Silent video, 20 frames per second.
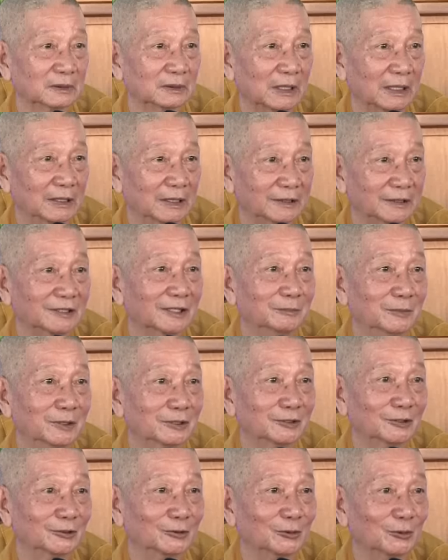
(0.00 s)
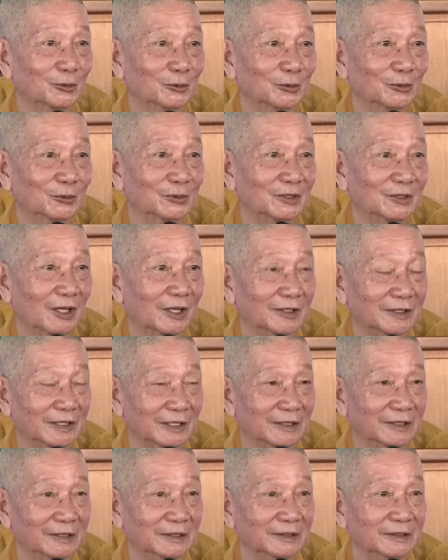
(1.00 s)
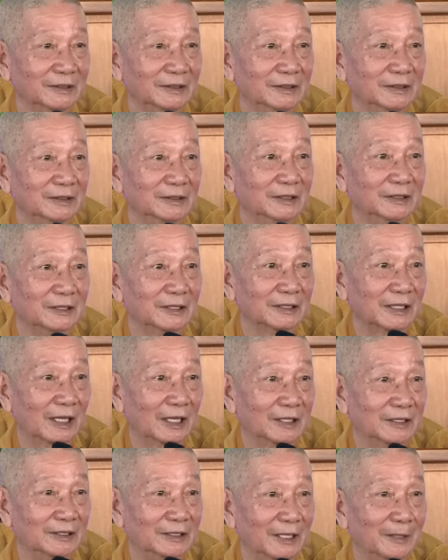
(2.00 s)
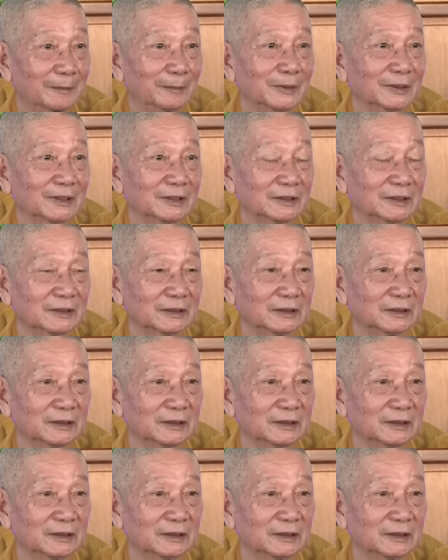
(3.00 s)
Đây là trên bước đường tu. Cho nên các anh em